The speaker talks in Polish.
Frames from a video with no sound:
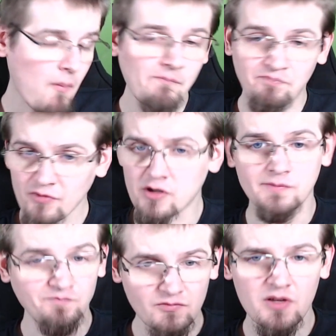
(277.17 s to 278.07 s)
No,
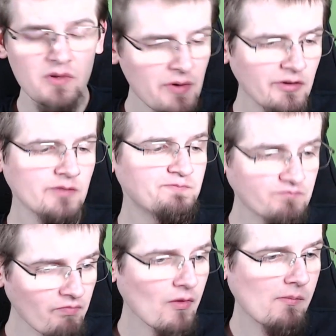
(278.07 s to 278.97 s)
są naprawdę,
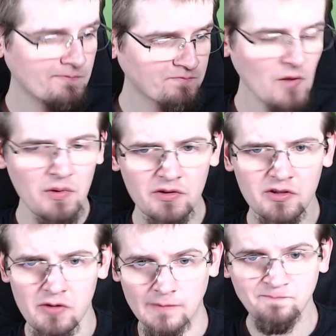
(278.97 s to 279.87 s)
naprawdę
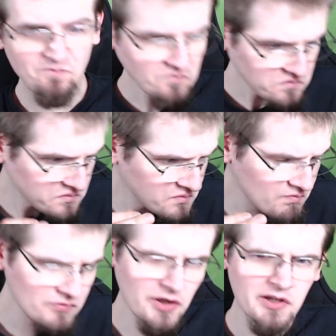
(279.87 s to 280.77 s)
dobre.
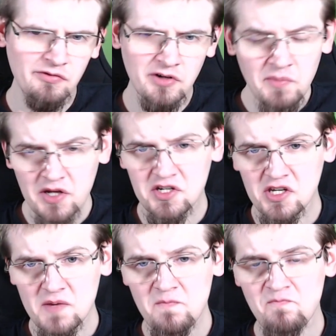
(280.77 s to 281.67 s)
Takie
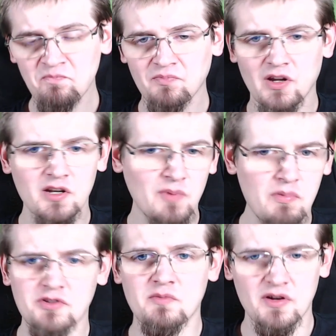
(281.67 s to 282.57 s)
fromaszki, ale po
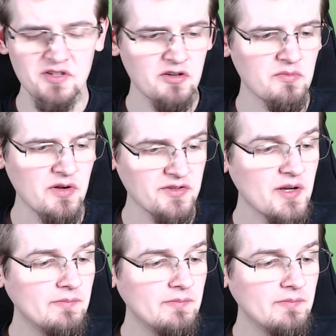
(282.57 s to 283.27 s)
prostu bardziej chrupiące.